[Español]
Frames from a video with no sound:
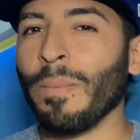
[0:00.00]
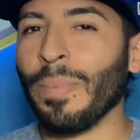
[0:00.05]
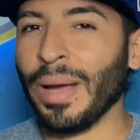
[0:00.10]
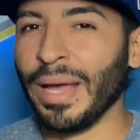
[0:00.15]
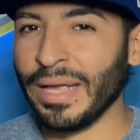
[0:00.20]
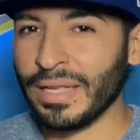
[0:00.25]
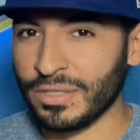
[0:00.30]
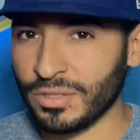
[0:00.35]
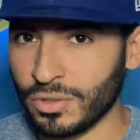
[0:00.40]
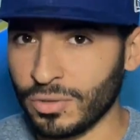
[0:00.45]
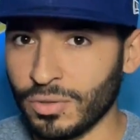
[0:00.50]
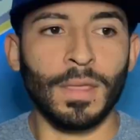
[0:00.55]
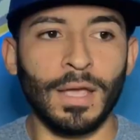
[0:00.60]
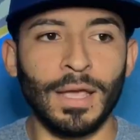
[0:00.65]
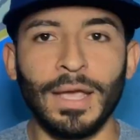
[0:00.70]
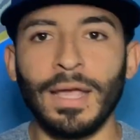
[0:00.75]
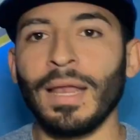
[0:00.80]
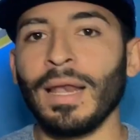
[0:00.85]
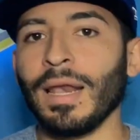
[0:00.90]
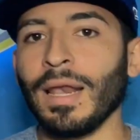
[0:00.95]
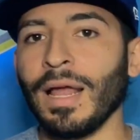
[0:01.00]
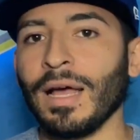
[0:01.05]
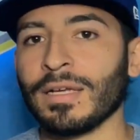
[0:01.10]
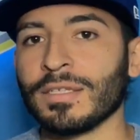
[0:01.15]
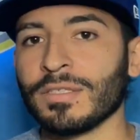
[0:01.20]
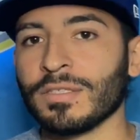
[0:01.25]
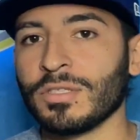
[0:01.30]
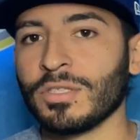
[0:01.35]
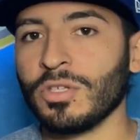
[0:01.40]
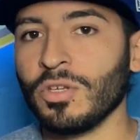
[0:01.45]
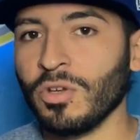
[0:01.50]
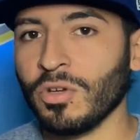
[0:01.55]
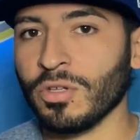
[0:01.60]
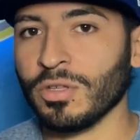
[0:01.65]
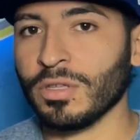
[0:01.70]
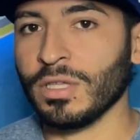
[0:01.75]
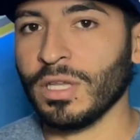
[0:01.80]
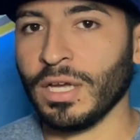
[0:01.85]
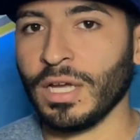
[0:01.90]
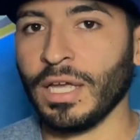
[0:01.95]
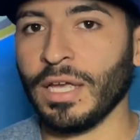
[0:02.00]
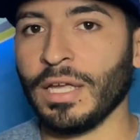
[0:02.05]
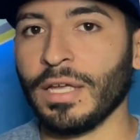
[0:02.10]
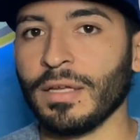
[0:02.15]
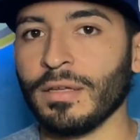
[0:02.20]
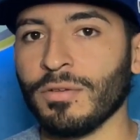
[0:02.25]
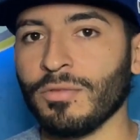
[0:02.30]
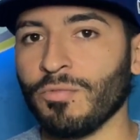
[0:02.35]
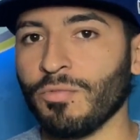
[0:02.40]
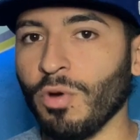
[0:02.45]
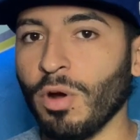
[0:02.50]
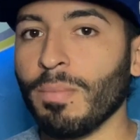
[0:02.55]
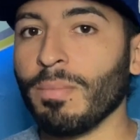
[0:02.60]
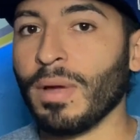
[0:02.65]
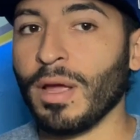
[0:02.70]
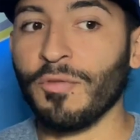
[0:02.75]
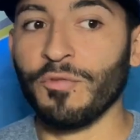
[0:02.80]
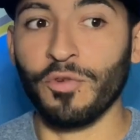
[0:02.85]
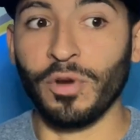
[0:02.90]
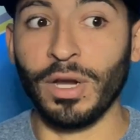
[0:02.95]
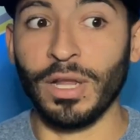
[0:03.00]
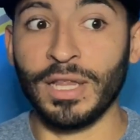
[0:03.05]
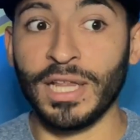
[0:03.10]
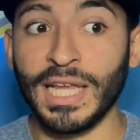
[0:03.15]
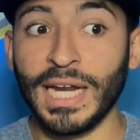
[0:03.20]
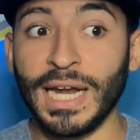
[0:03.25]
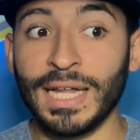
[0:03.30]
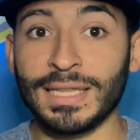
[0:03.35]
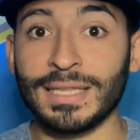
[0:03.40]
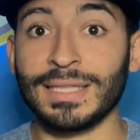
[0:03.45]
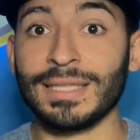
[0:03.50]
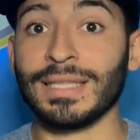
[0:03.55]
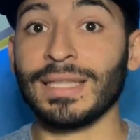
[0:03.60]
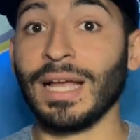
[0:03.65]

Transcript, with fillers: peso en la acción de que Rob Manfred le diera